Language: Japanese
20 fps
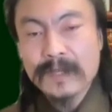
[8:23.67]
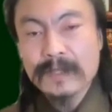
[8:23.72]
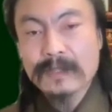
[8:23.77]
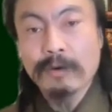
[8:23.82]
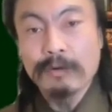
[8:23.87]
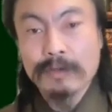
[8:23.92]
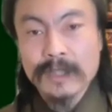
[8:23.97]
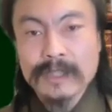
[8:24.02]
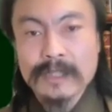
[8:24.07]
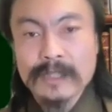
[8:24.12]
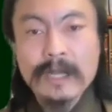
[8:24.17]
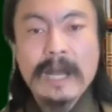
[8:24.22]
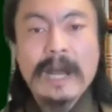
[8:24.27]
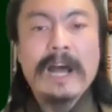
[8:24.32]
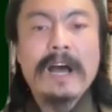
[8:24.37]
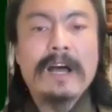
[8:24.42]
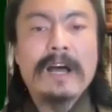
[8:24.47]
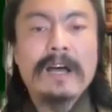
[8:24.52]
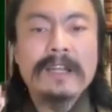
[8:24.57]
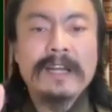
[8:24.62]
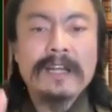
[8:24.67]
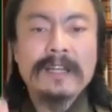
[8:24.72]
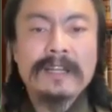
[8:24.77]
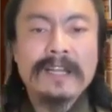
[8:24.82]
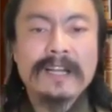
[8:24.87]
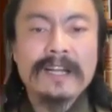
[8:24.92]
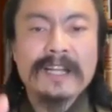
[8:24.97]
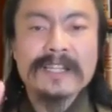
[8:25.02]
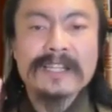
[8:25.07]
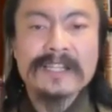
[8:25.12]
そうです。あな
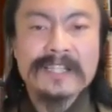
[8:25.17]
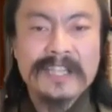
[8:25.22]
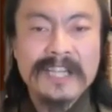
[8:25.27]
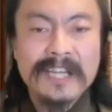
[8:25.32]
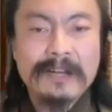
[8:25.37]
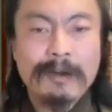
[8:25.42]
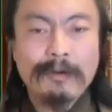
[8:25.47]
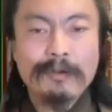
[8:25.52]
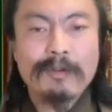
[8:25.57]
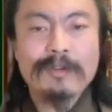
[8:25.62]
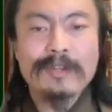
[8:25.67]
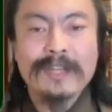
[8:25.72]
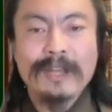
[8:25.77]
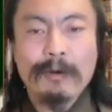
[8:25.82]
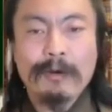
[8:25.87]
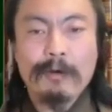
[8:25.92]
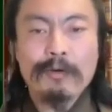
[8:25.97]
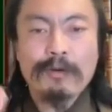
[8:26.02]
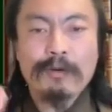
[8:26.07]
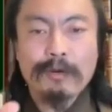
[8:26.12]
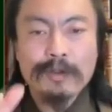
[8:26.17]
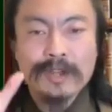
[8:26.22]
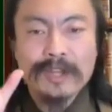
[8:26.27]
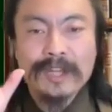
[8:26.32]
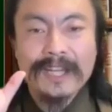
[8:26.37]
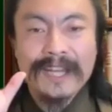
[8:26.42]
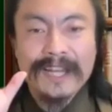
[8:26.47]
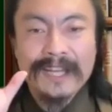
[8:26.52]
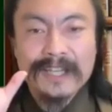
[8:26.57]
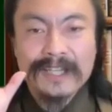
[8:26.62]
たが好き好んで怒っ
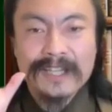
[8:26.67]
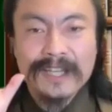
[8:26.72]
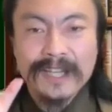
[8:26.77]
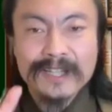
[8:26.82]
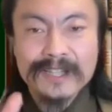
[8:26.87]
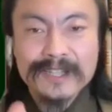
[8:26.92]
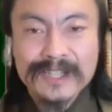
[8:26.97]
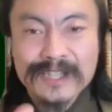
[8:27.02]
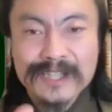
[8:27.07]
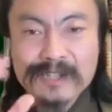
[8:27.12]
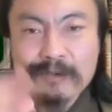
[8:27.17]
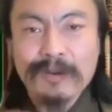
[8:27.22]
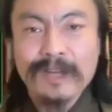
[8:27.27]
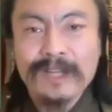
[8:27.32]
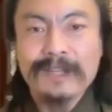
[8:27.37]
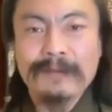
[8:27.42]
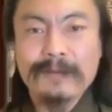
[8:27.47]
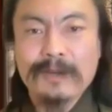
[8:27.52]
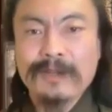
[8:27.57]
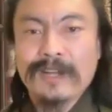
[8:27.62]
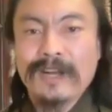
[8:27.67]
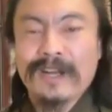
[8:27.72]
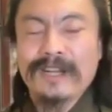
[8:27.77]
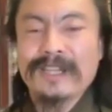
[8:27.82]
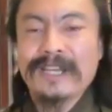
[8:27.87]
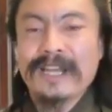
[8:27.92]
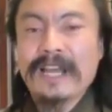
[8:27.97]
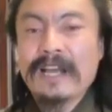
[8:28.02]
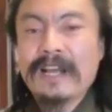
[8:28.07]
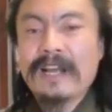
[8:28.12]
てない現実を頭の中
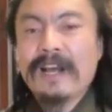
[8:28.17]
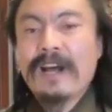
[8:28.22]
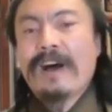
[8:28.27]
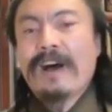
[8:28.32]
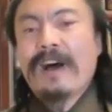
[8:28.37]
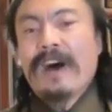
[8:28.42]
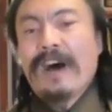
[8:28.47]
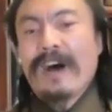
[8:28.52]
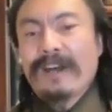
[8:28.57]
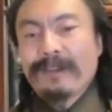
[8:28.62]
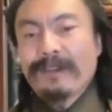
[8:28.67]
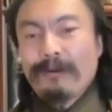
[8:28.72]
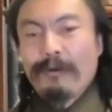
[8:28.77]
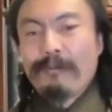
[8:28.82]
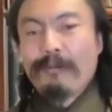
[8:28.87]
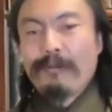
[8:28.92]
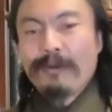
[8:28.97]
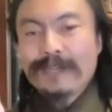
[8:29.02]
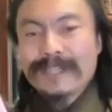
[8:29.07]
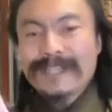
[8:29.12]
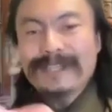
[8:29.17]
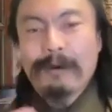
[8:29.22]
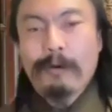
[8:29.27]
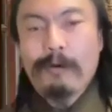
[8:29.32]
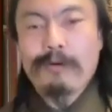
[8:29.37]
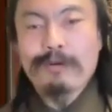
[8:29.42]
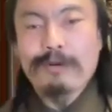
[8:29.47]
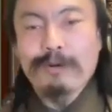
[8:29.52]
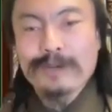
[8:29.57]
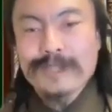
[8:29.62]
にあのもう一度
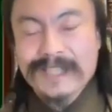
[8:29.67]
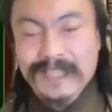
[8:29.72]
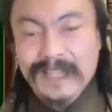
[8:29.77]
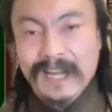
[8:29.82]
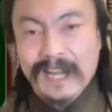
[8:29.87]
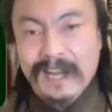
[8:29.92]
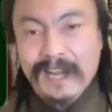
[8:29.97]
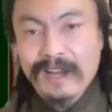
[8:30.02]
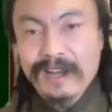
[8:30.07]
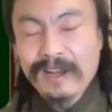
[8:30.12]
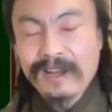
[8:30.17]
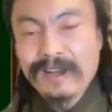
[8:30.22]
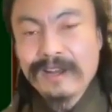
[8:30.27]
起こして、